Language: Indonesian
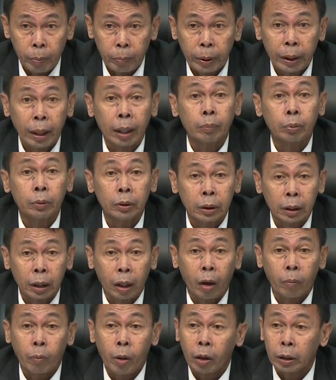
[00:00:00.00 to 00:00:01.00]
Pimpinan pun
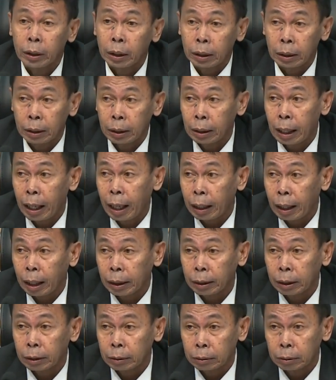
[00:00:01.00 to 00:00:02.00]
diomongin,
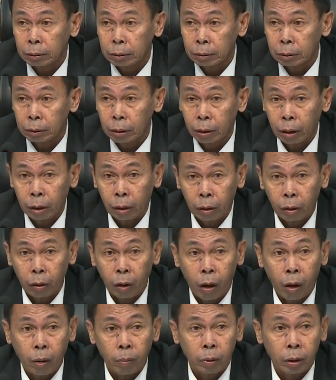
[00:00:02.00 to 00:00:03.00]
dilarang gitu
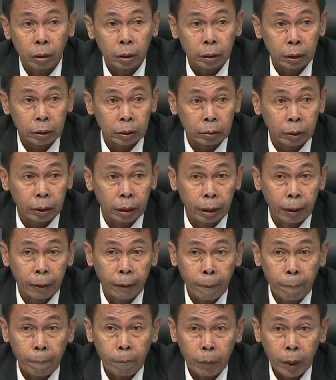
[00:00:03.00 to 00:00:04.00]
ngomong itu.
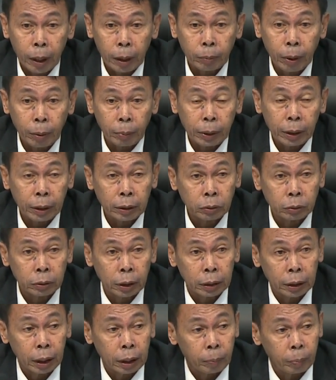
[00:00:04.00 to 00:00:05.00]
Tapi ini
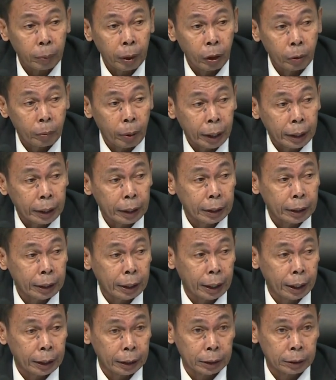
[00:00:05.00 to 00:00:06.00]
sudah jadi POB
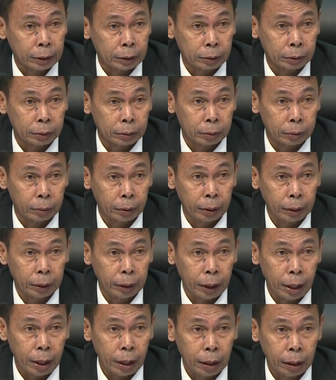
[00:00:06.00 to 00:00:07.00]
kita gitu, iya, iya,
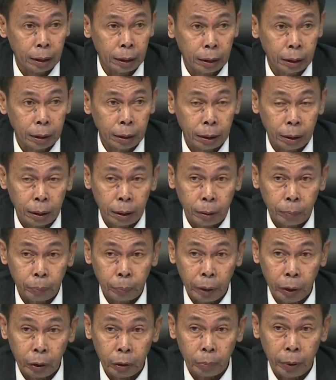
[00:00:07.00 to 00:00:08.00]
ya. Iya,
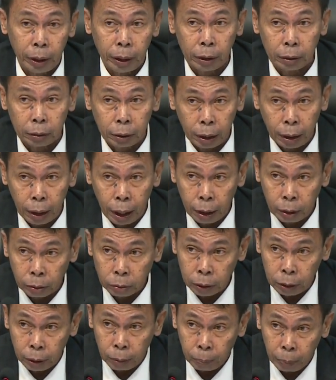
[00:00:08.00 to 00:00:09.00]
POB itu kan
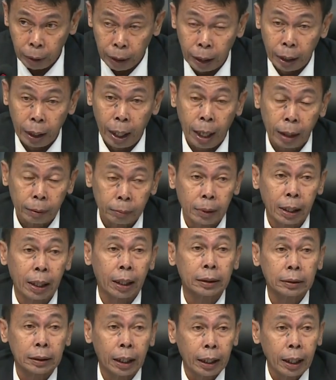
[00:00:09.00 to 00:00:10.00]
harus dipegang,
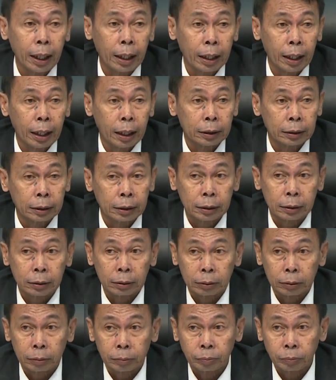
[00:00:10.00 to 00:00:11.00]
dilaksanakan
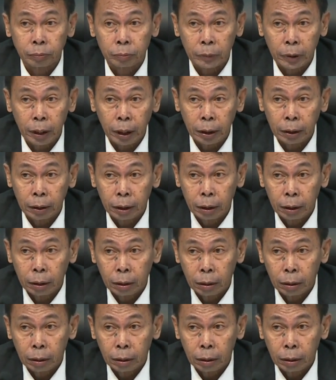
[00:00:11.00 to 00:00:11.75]
gitu, ya.